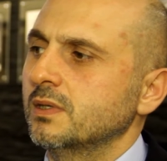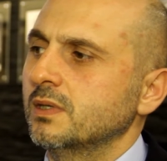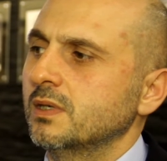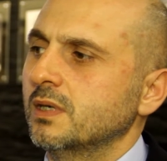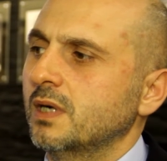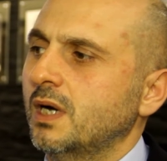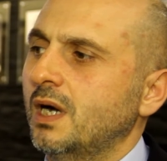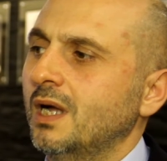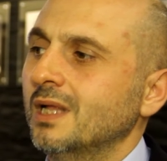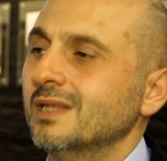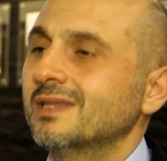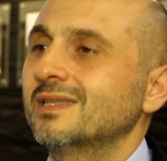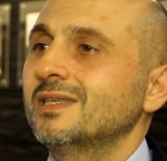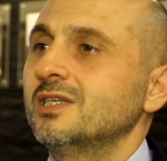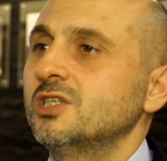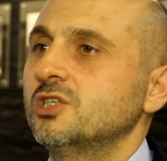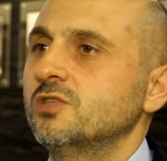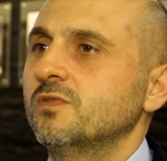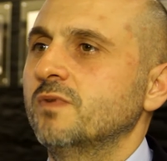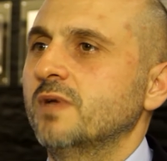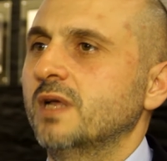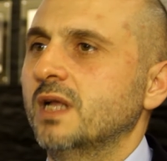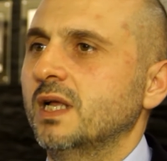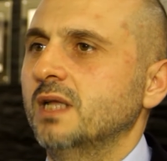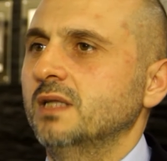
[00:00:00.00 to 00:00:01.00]
alt
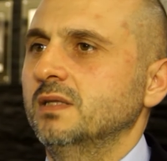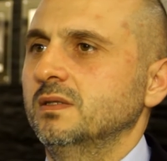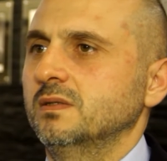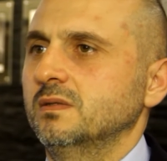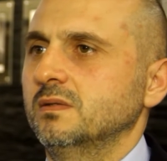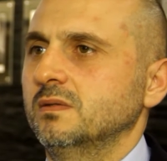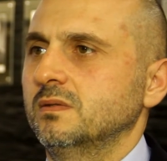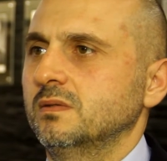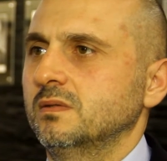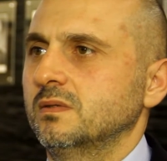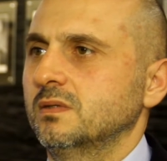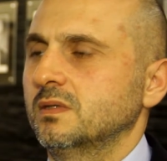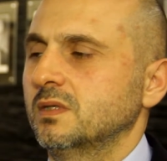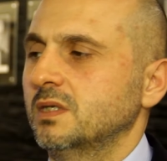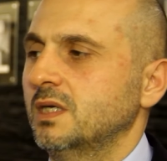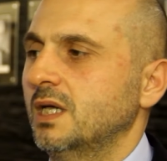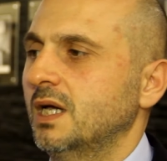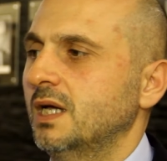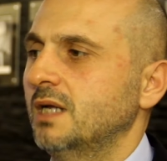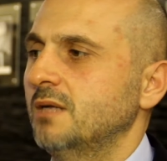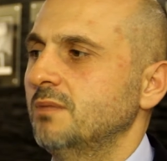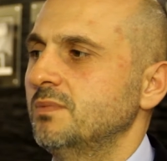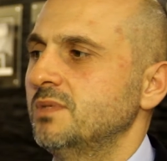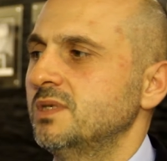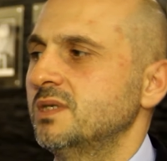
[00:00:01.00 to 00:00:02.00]
işveren
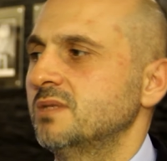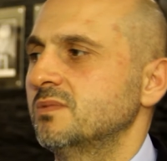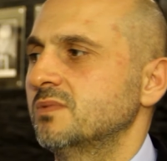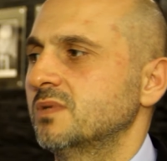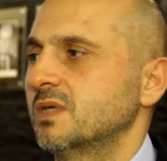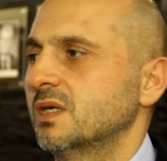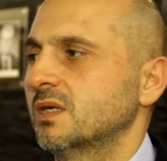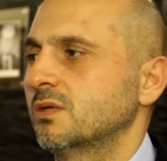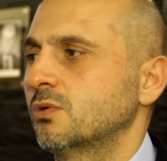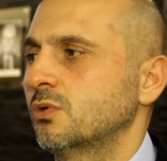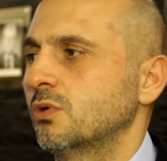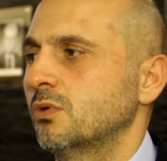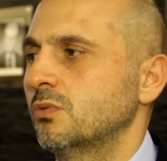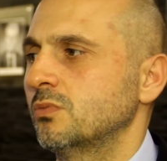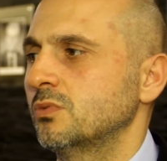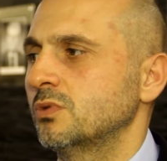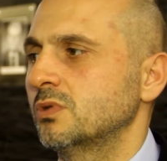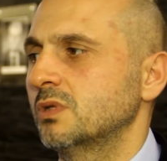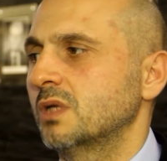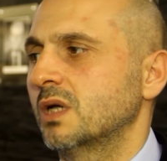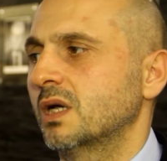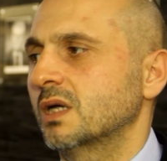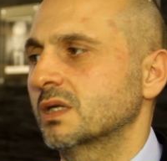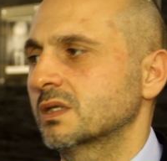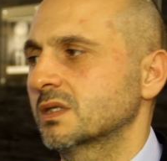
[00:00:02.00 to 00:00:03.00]
yani bizim
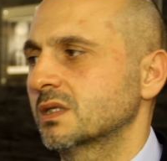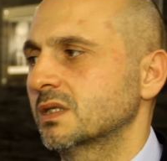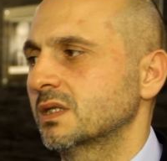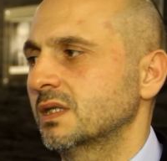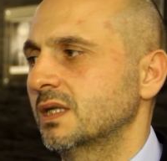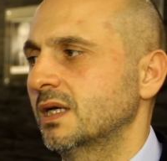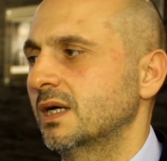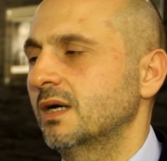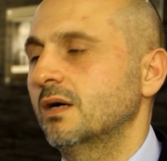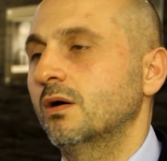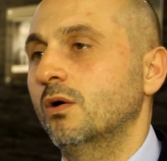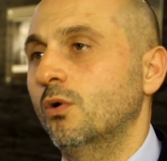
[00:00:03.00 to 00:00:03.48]
sektörümüzde aslında